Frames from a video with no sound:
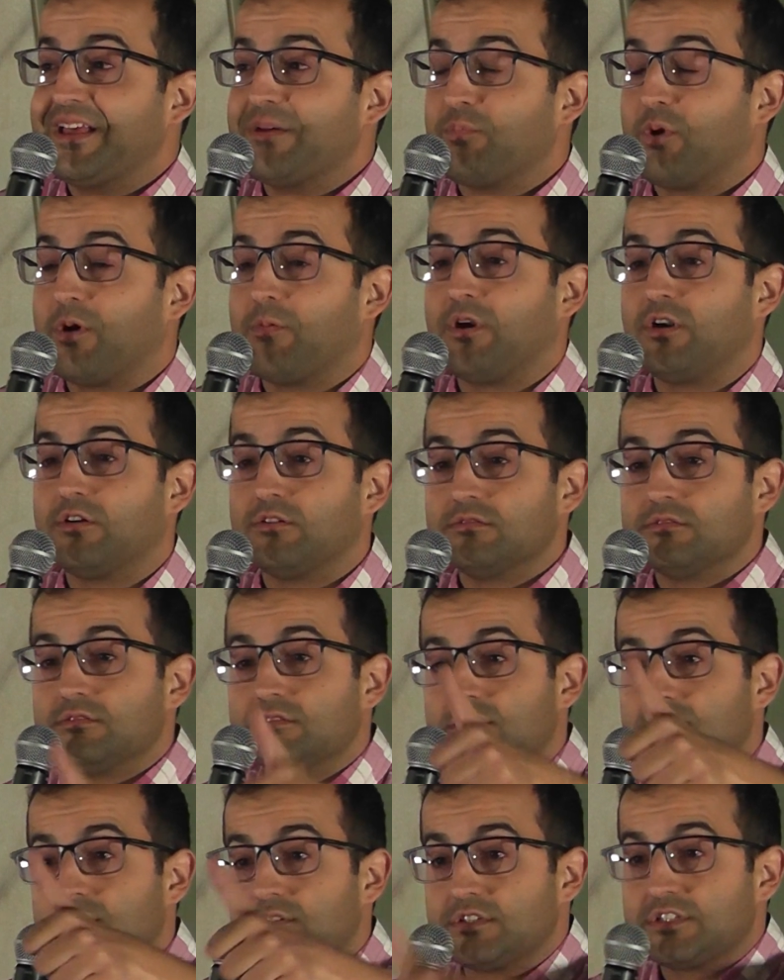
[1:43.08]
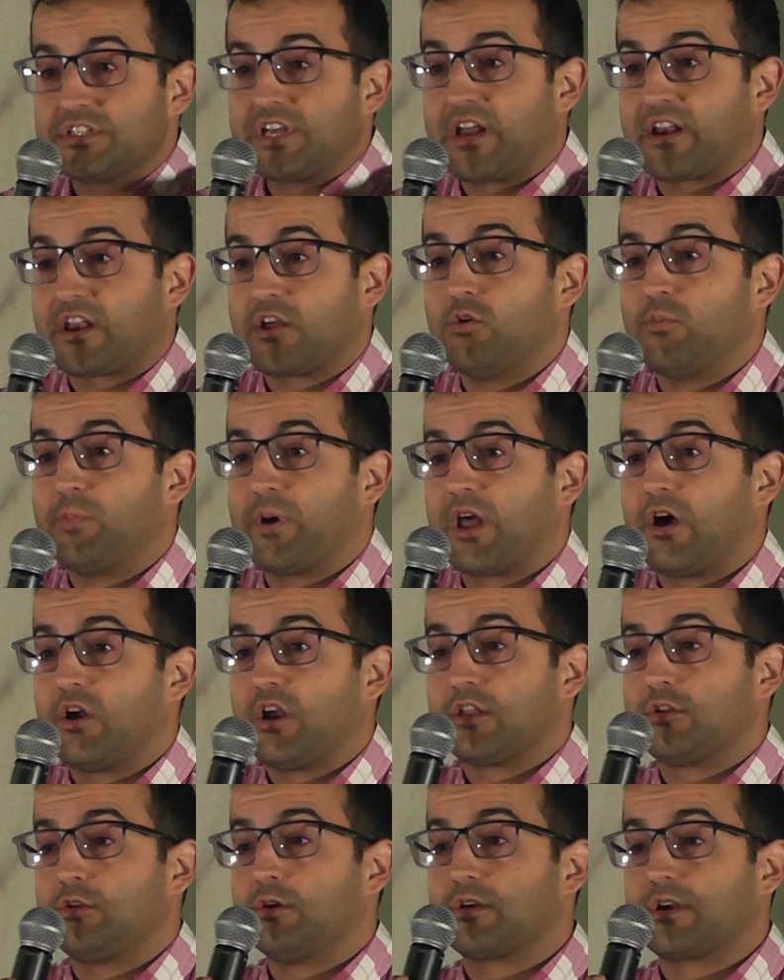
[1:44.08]
Pues bueno, se han recuperado
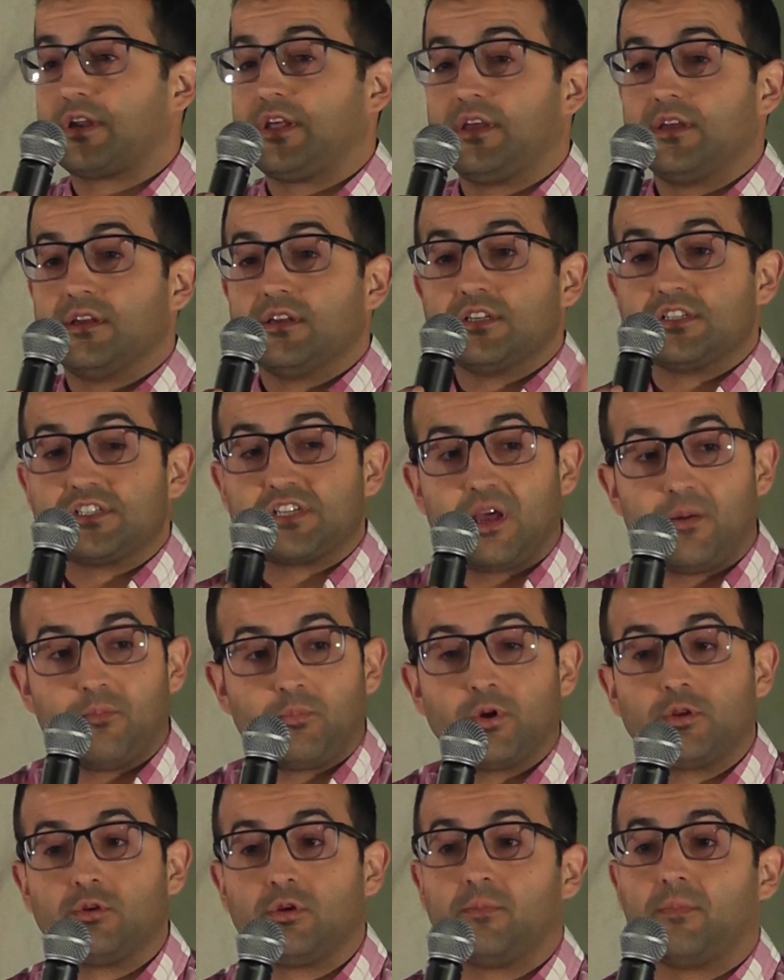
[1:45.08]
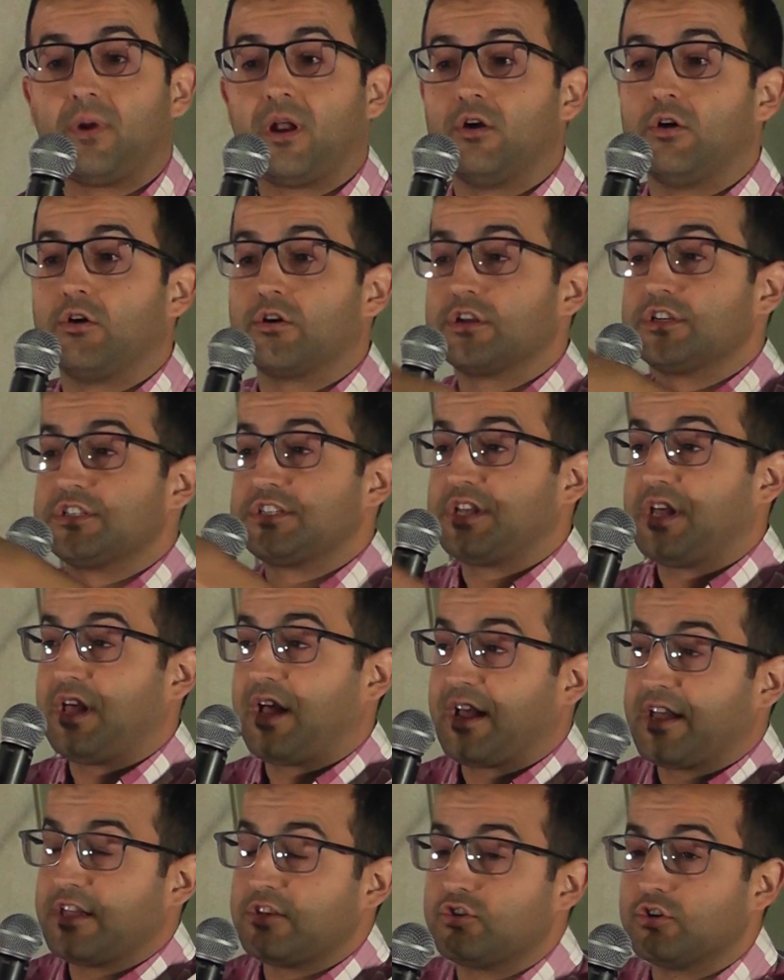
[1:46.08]
las torres, se han puesto en valor, se
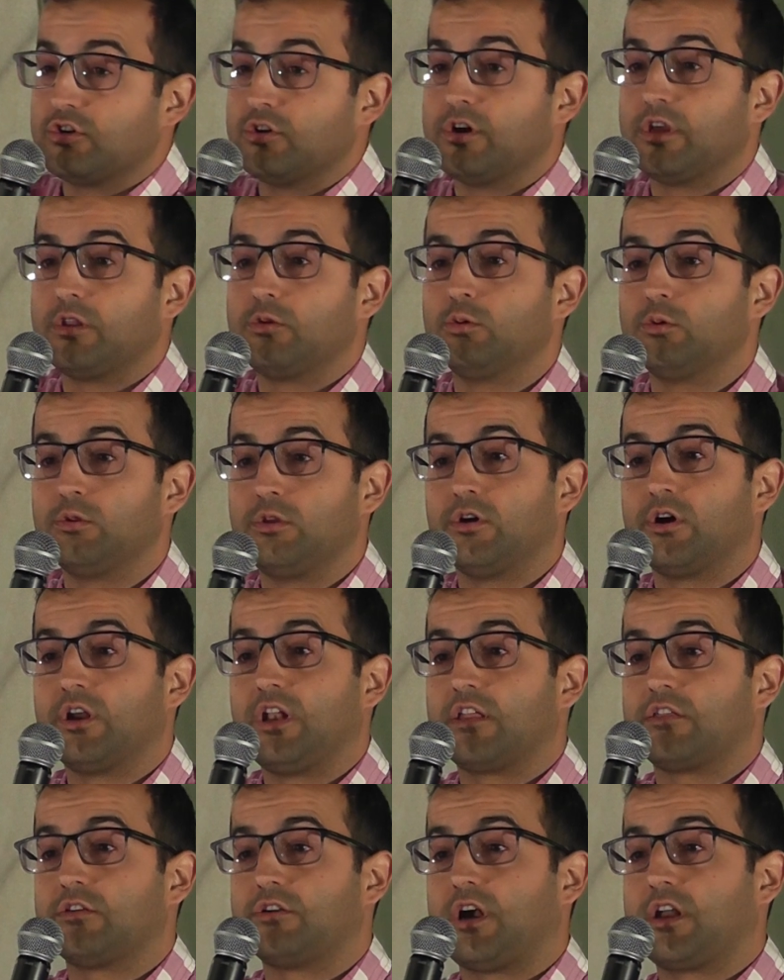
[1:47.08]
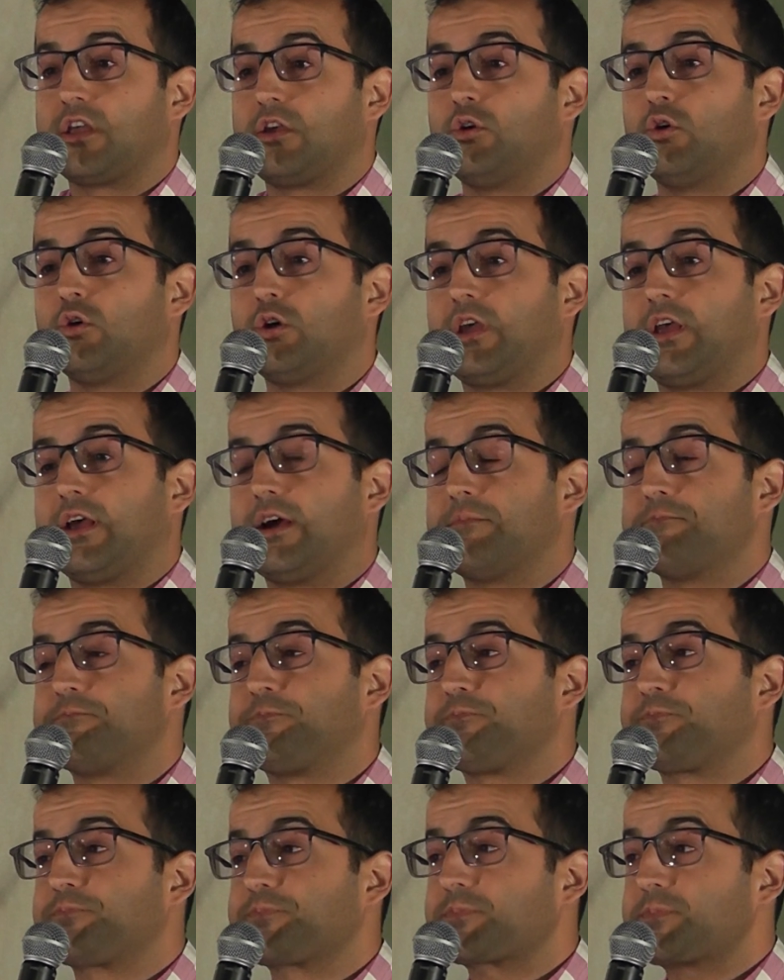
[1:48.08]
han hecho los estudios en la zona arqueológica
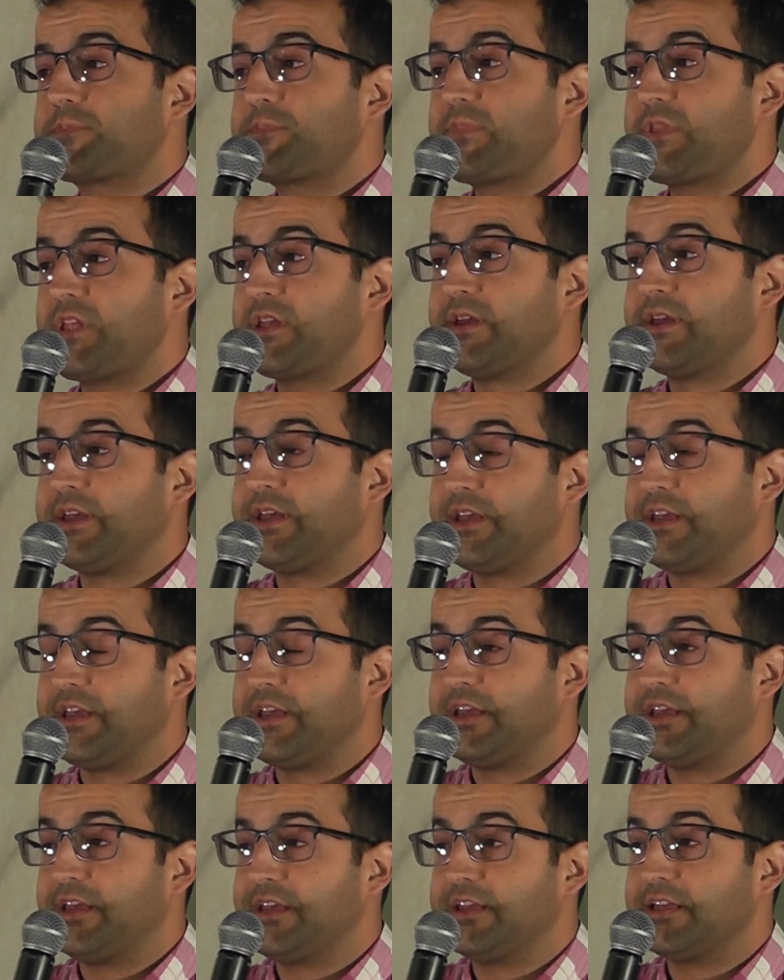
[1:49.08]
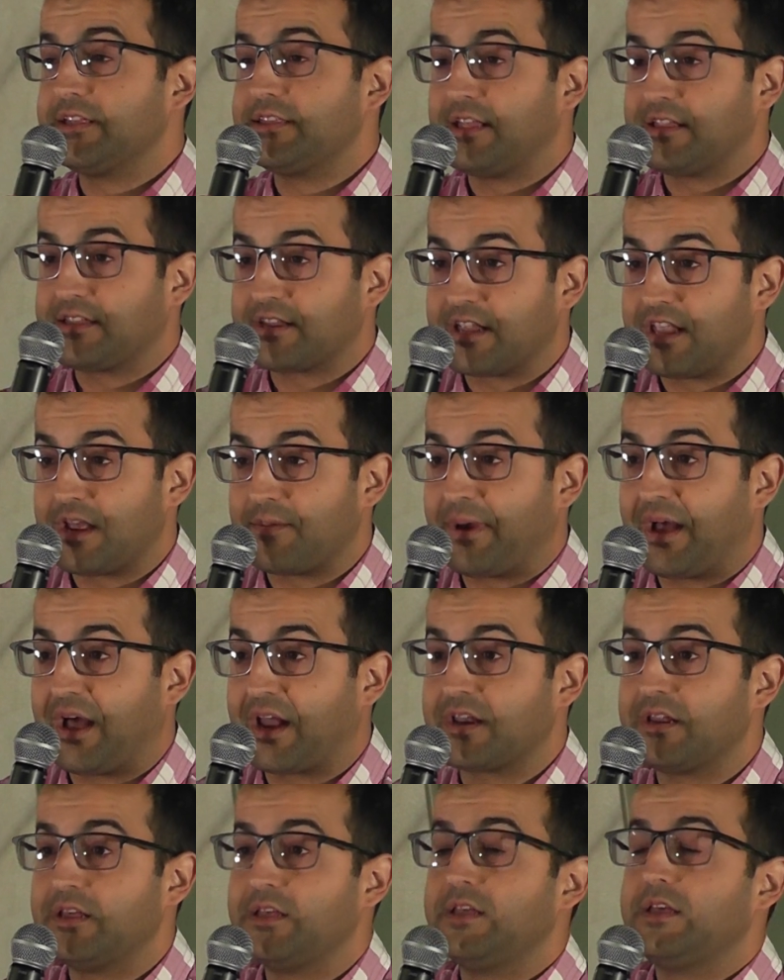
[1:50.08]
eh, de
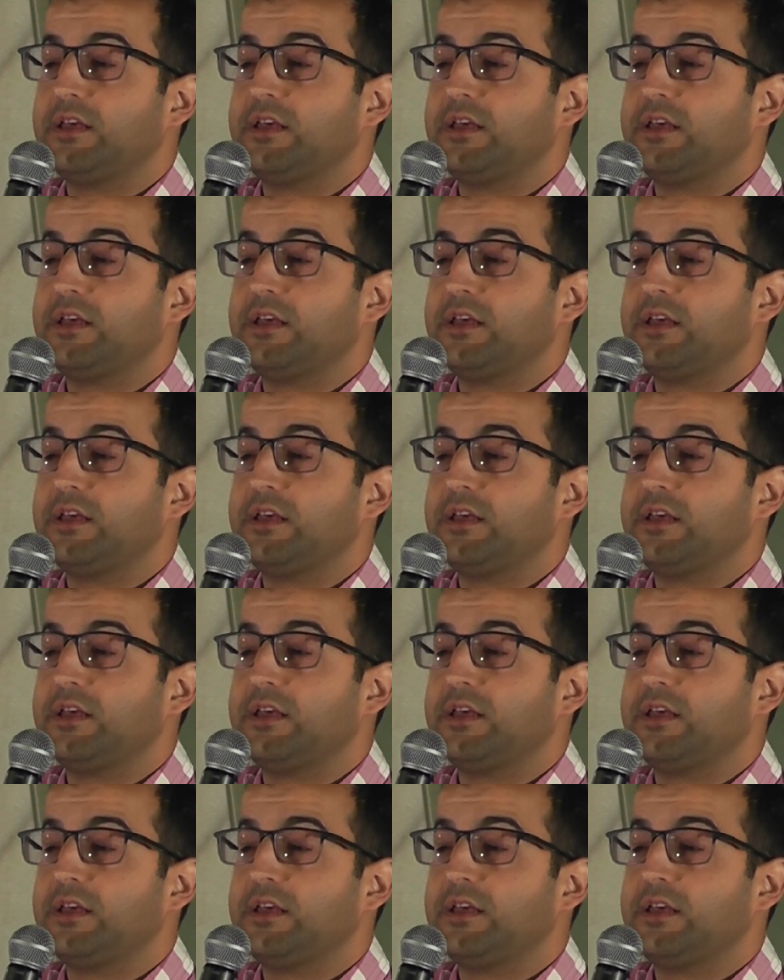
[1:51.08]
Trayamar,